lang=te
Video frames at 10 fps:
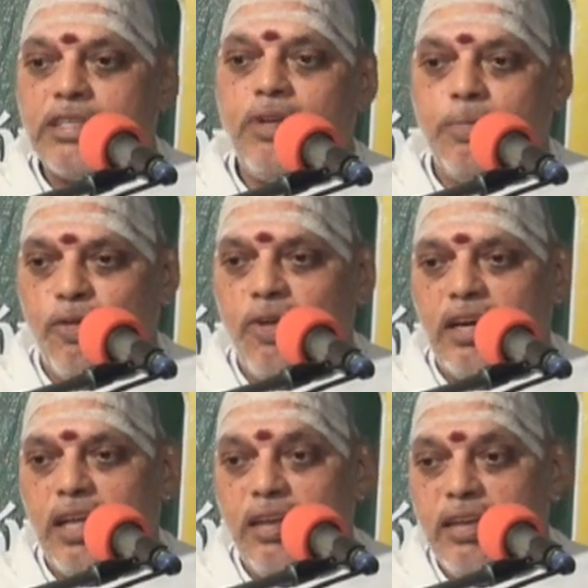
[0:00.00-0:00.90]

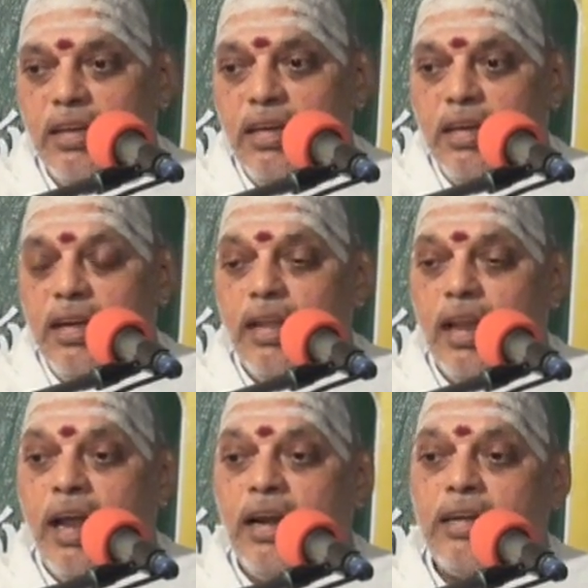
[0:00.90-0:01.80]
నష్టమైపోవాలట
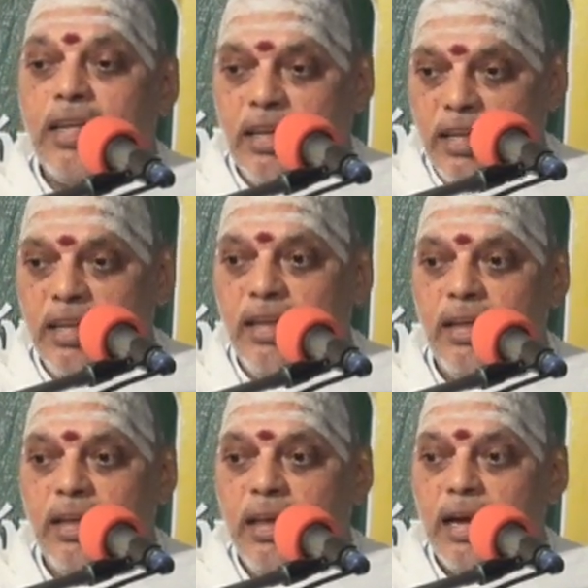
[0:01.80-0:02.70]
ఇలాంటి
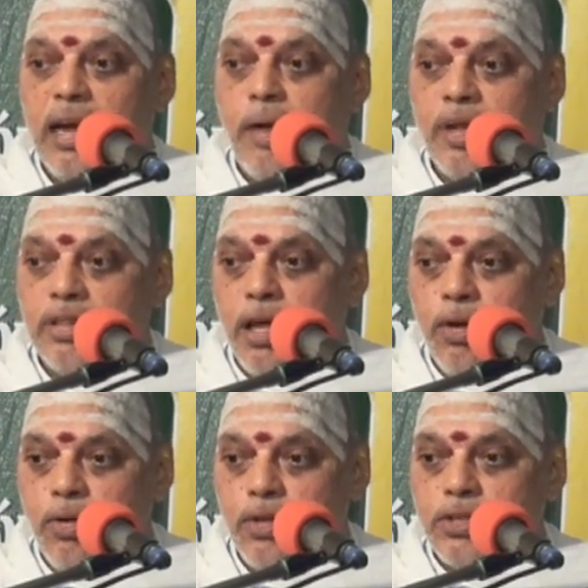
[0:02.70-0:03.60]
కబంధ
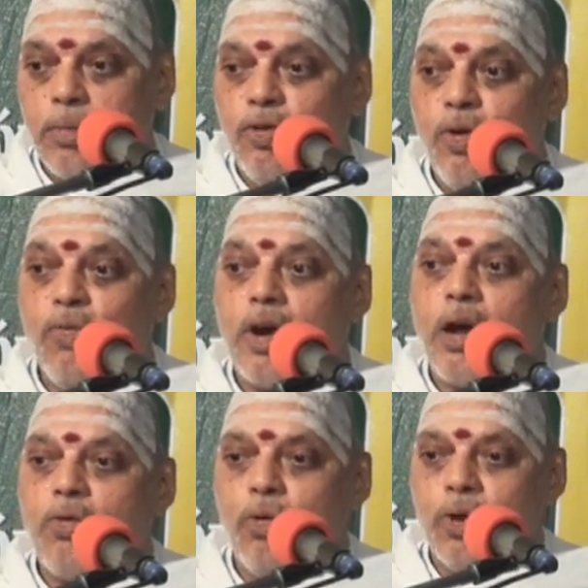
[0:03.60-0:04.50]
నృత్యము
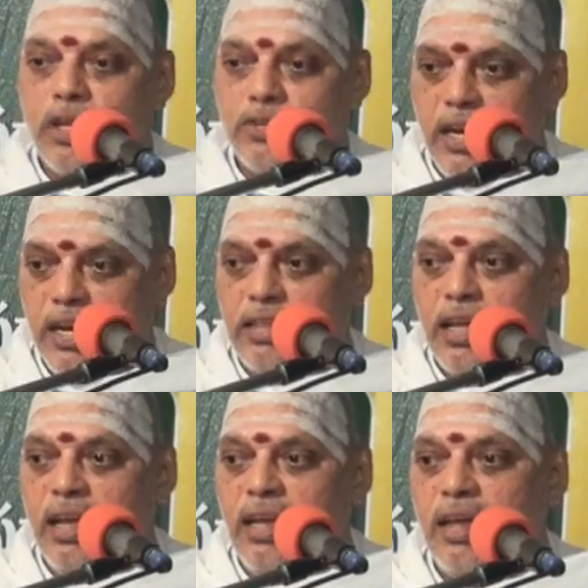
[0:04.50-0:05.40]
ఒక కోటి
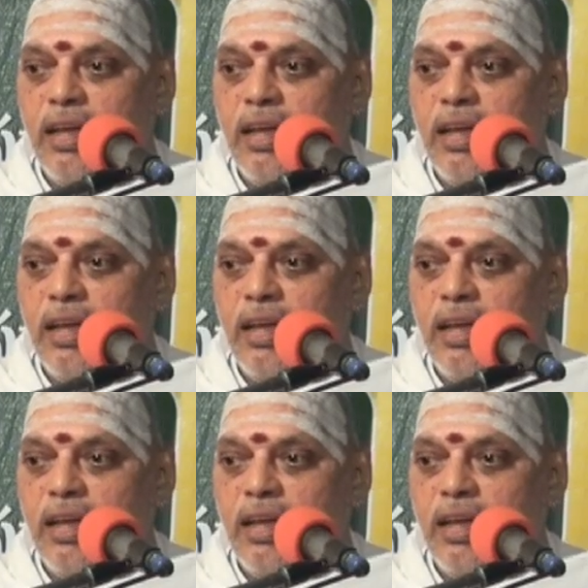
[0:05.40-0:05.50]
జరిగితే